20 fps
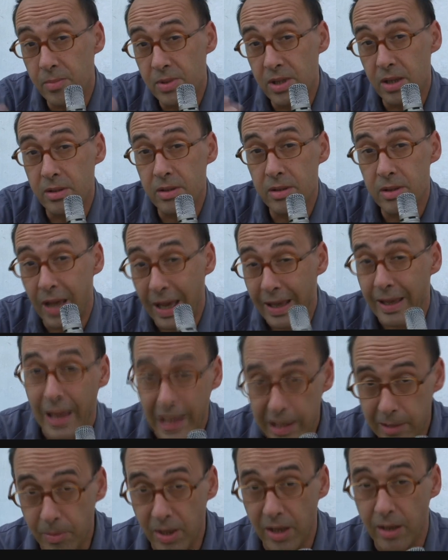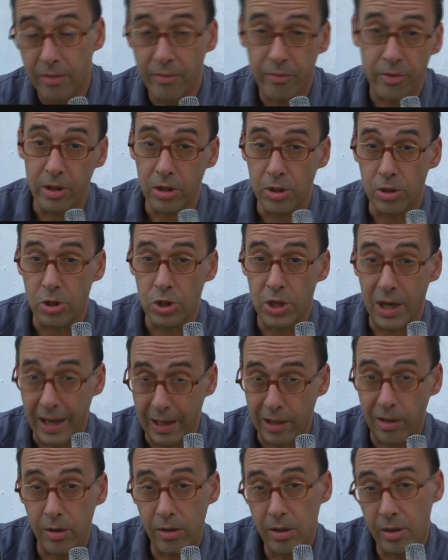gibt es jetzt kein Geld mehr für die
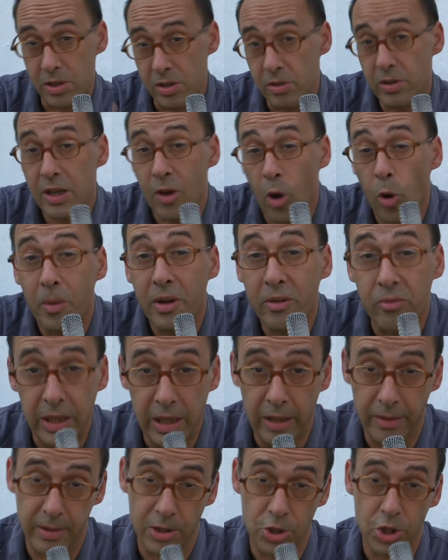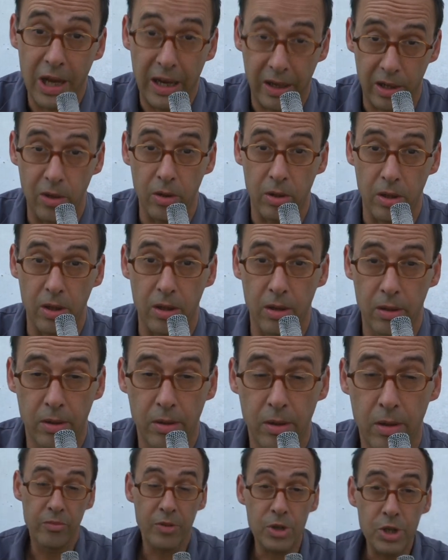Schlaglöcher. Also die kommen wieder, die Schlaglöcher.
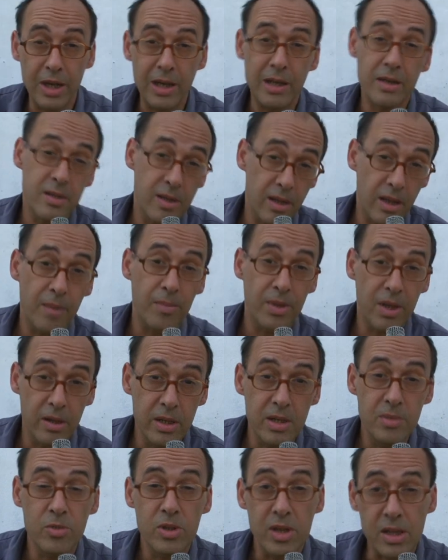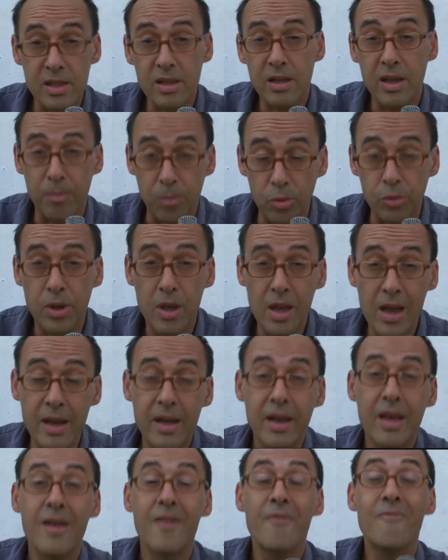Und wahrscheinlich ist der Kapitalismus erst kaputt
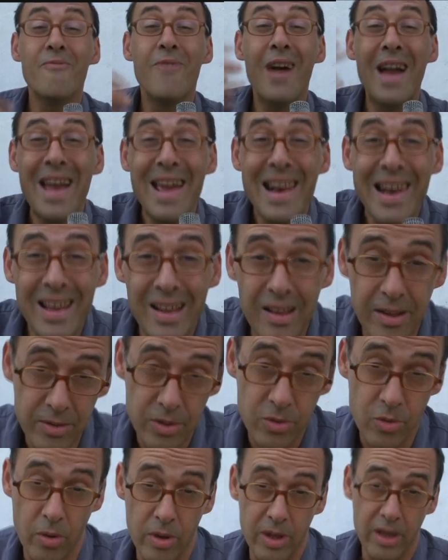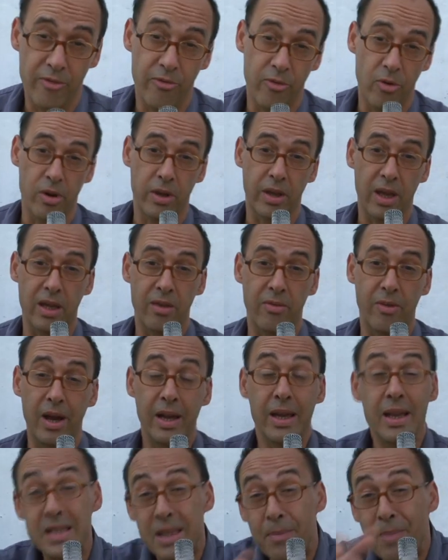gegangen, weil er so erfolgreich
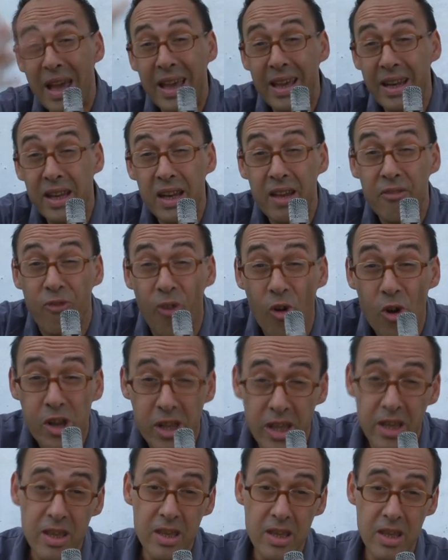war. Er ist am eigenen Erfolg